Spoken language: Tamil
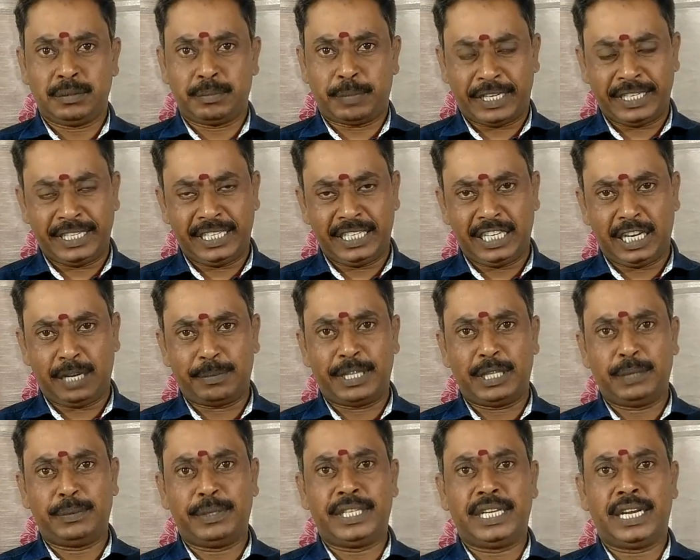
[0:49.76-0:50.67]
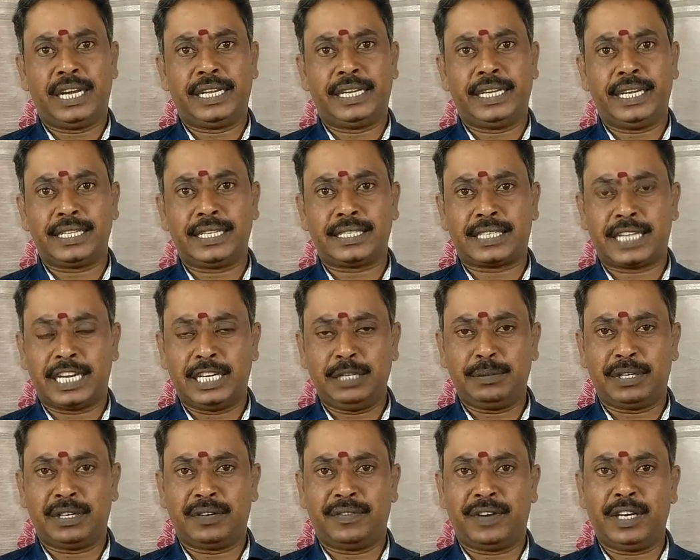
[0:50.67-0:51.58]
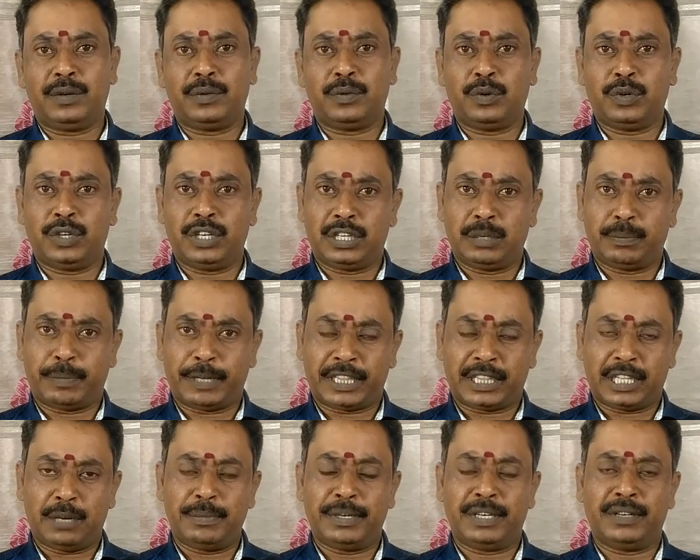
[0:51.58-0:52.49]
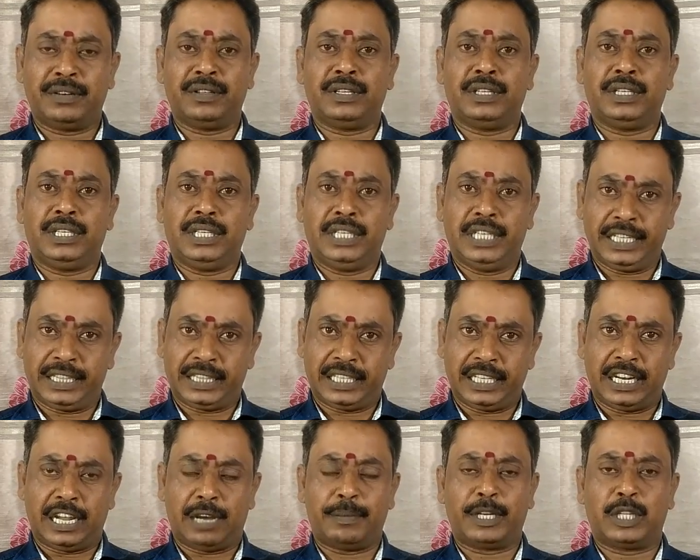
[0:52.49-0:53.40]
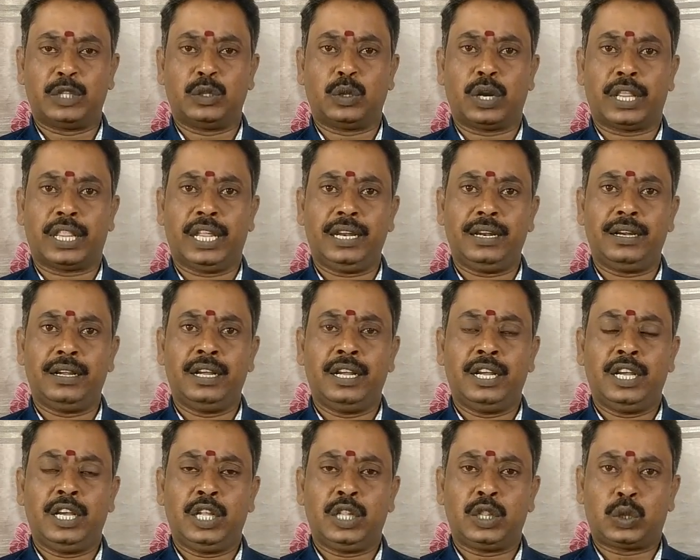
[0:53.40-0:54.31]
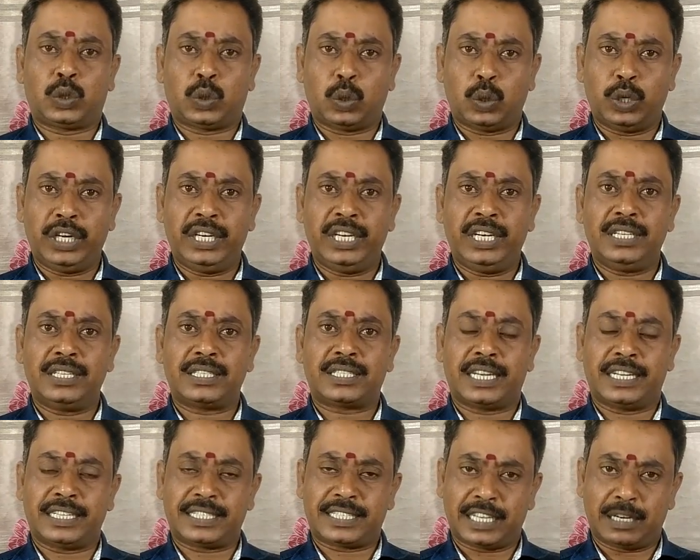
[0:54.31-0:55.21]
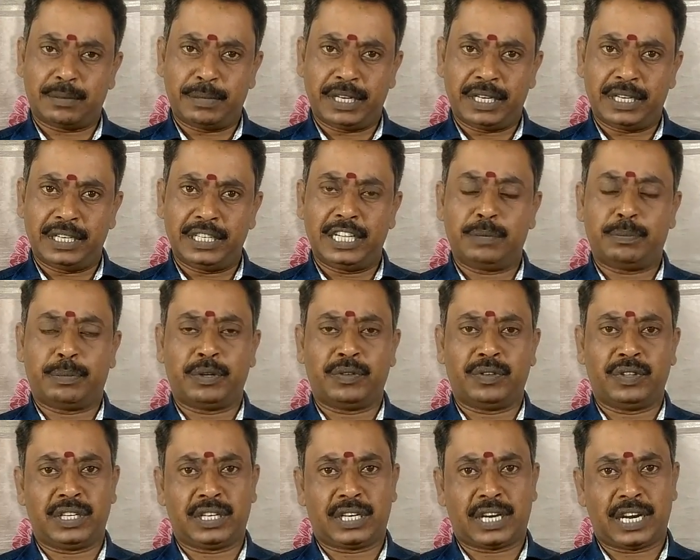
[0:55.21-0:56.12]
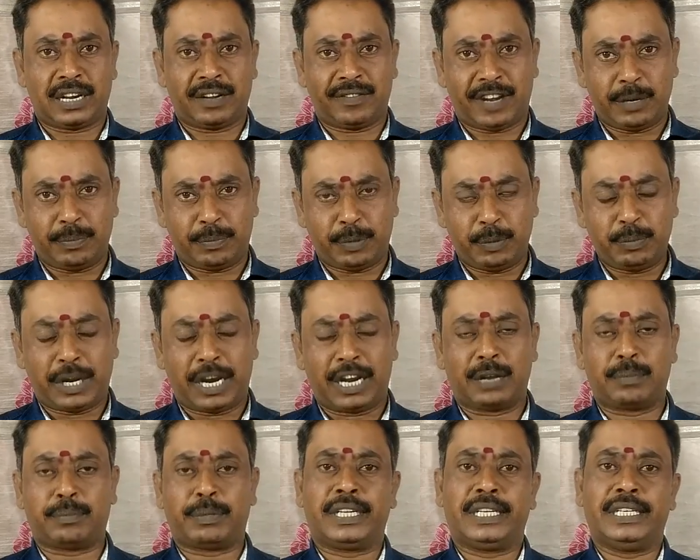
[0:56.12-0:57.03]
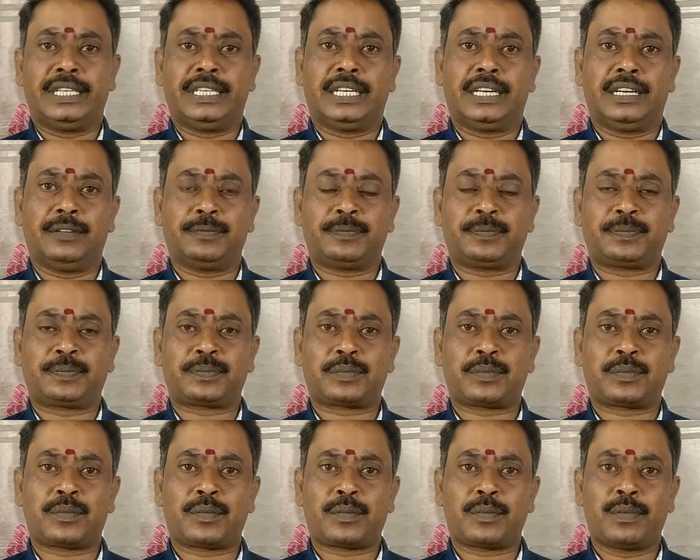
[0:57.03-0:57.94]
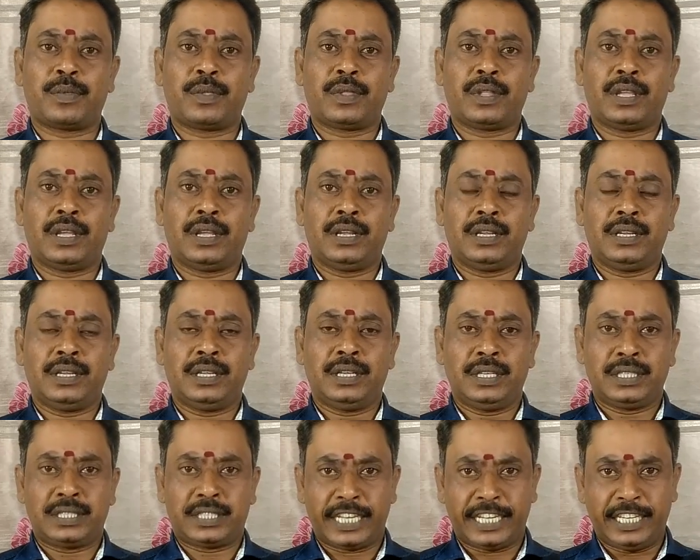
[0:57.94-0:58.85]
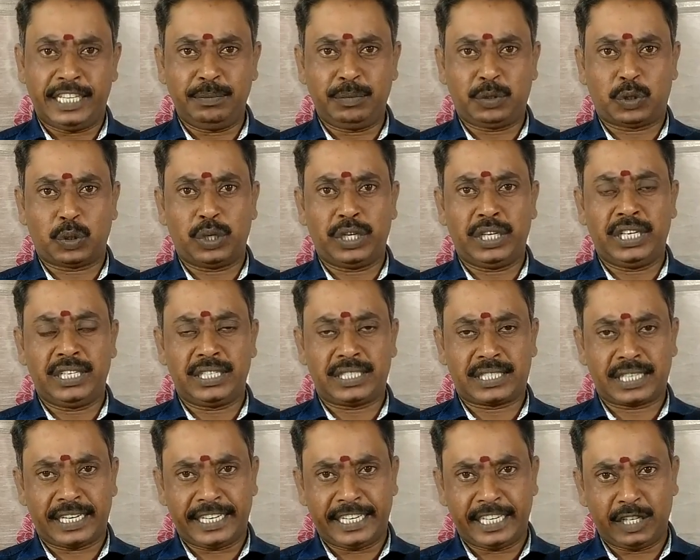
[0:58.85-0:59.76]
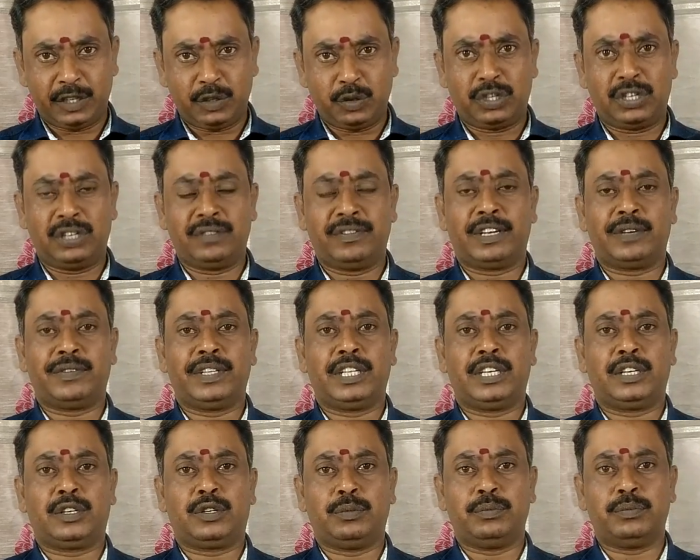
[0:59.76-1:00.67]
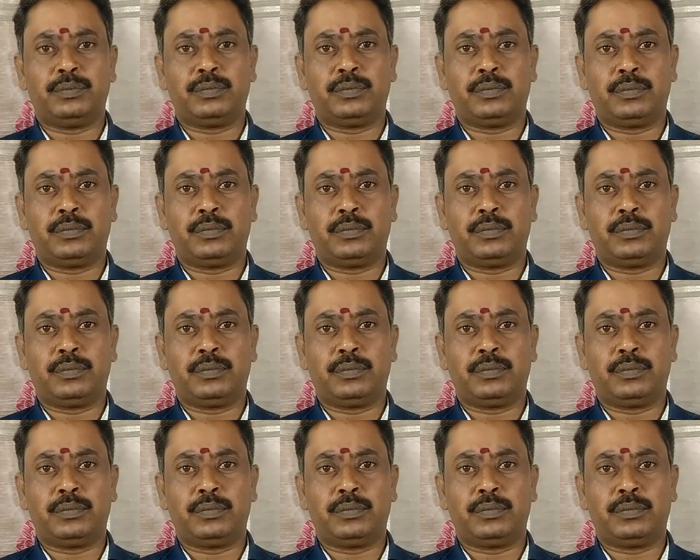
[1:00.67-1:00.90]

பனிரெண்டாம் அதிபதியாகிய சனி பகவான் உங்களுக்கு பத்தாம் இடத்தில் அமர்ந்துள்ளதால் தொழிலில் சில சிரமங்கள் ஏற்படுவதற்கான வாய்ப்பும் காணப்படுகின்றன செய்யும் தொழிலில் சில இடையூறுகள் வருவதற்கும்